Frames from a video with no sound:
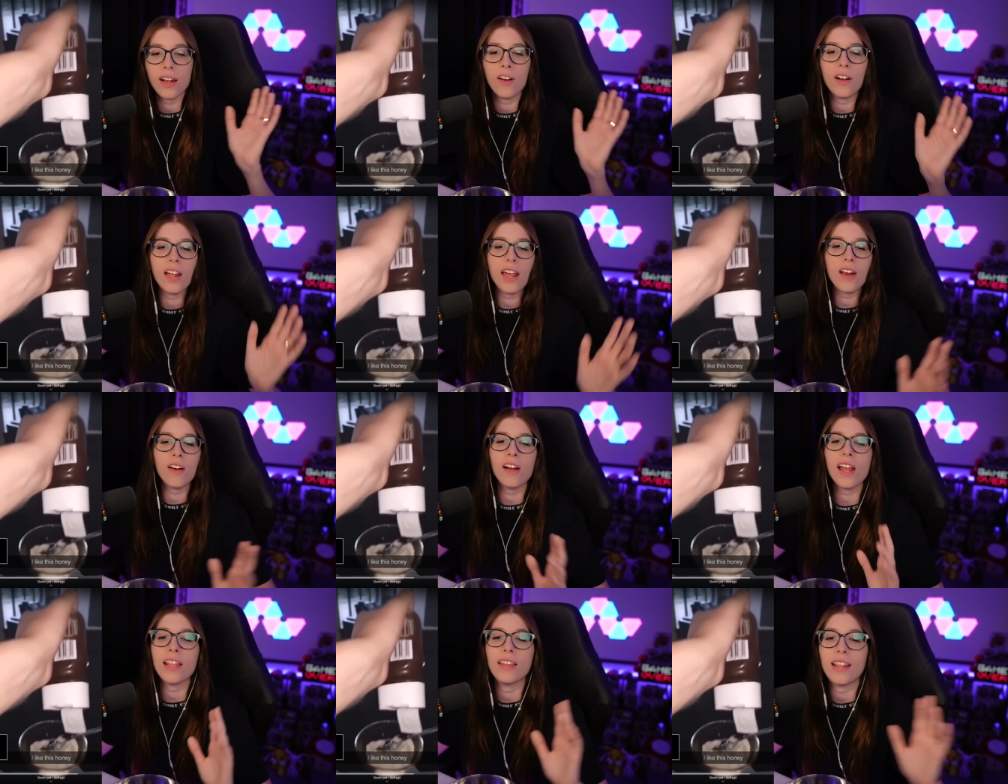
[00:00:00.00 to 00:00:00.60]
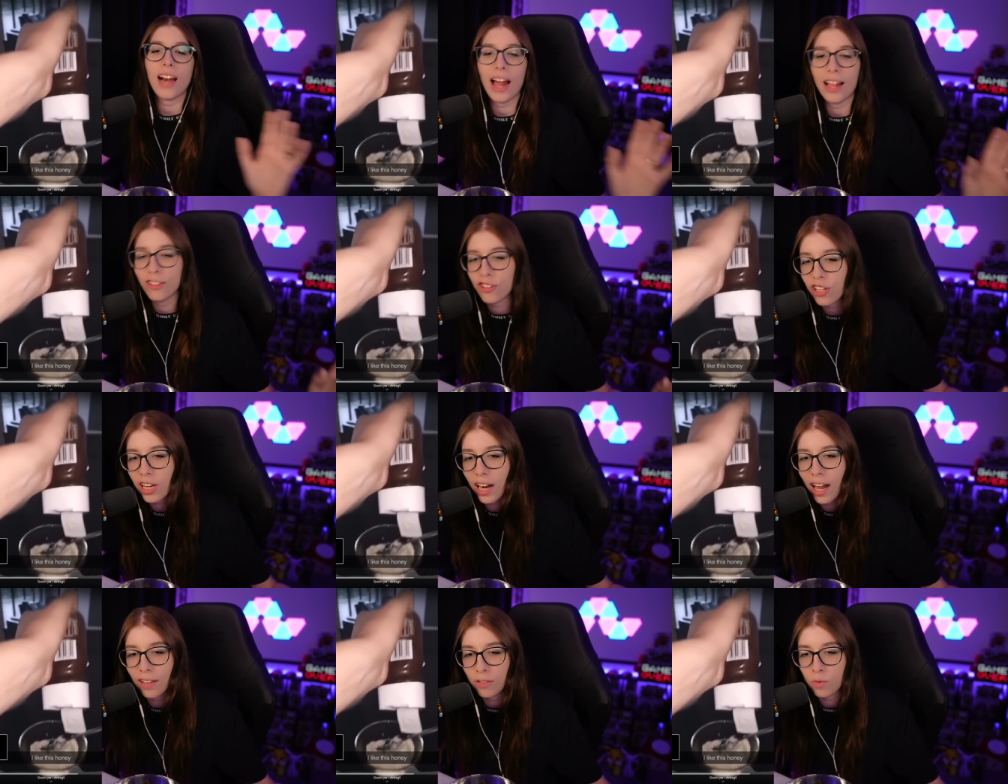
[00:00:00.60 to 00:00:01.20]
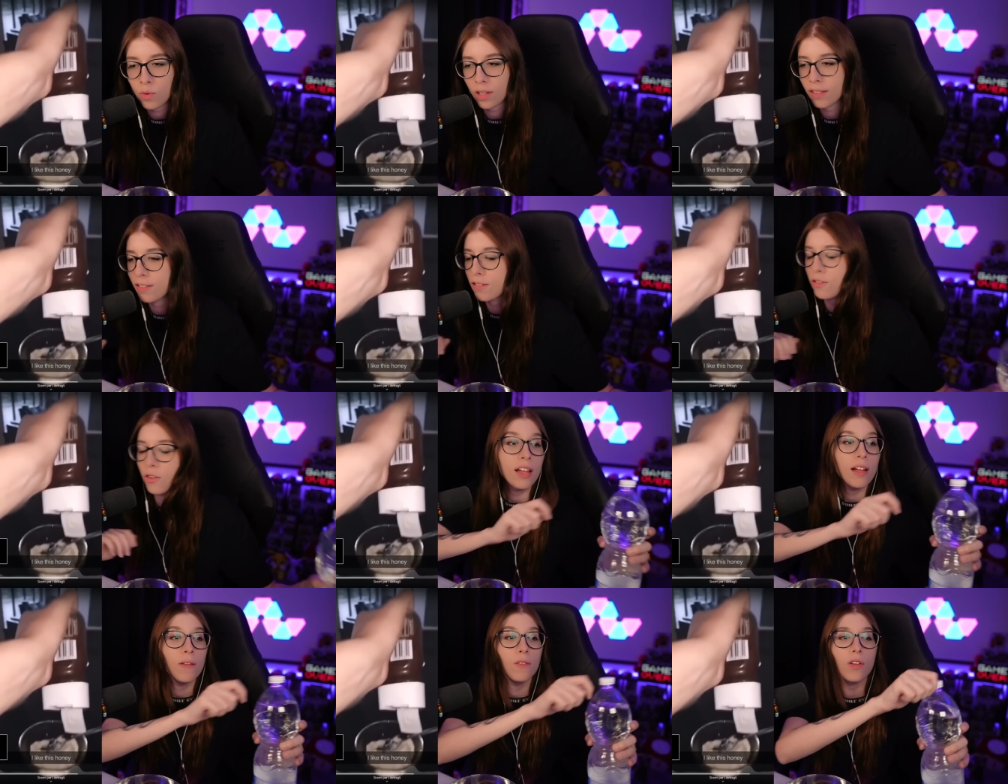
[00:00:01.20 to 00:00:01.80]
non è, non è tragica la
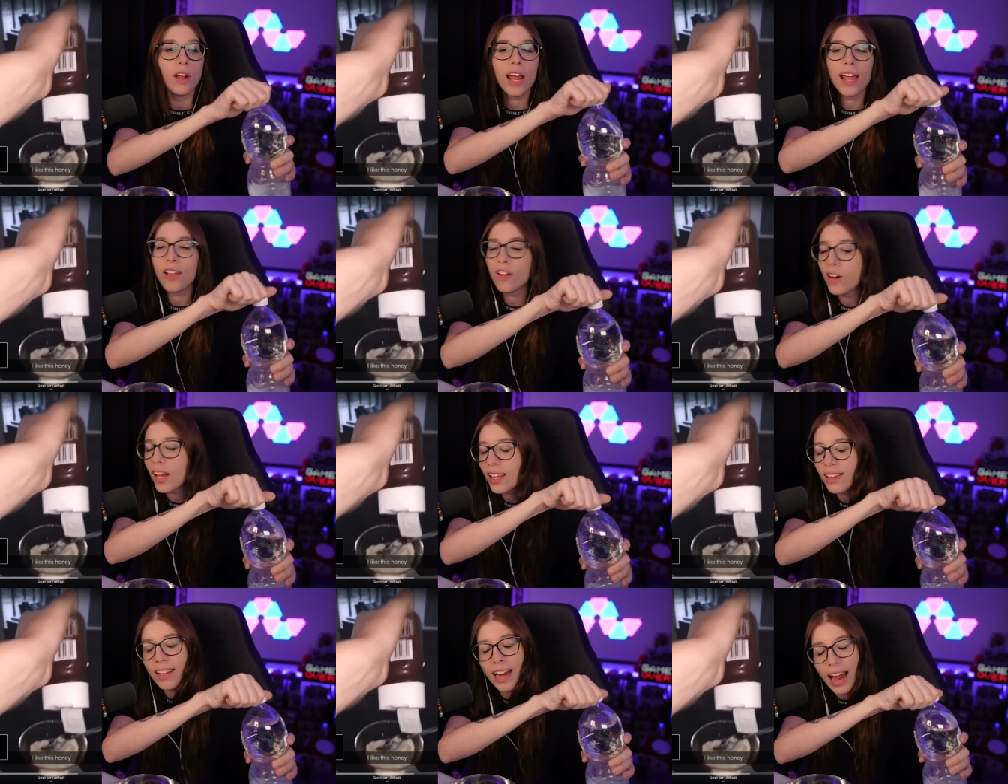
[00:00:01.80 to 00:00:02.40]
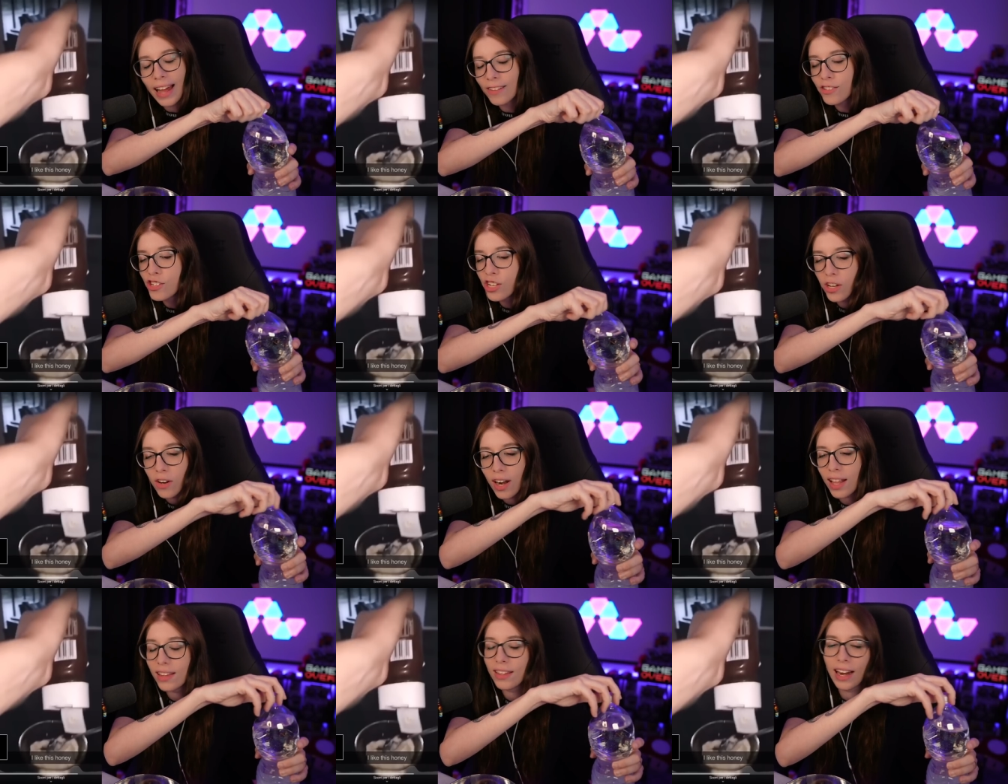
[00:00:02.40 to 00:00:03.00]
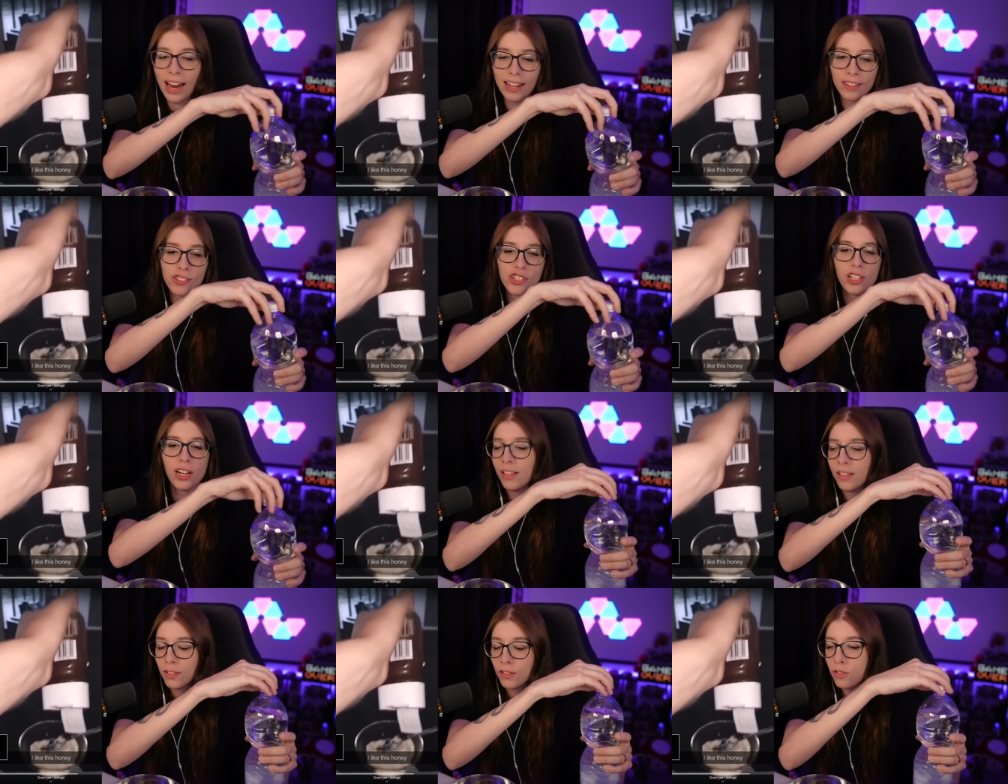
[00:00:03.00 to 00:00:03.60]
situazione non è, non è, tragica non è
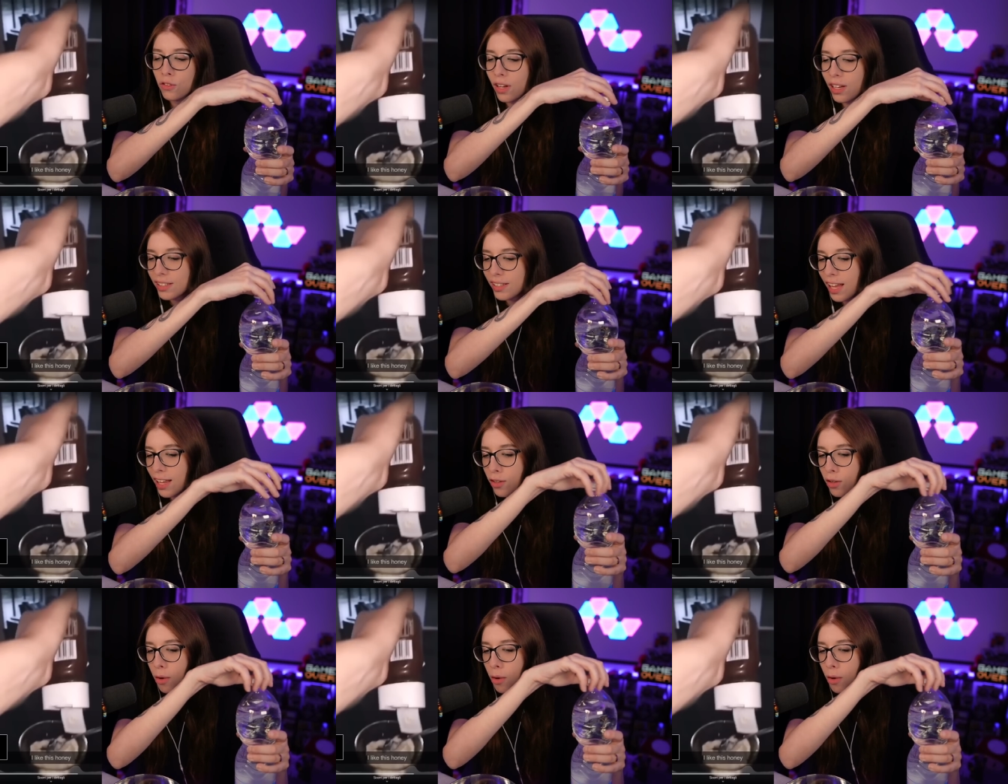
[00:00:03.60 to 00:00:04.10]
tragica Sto andando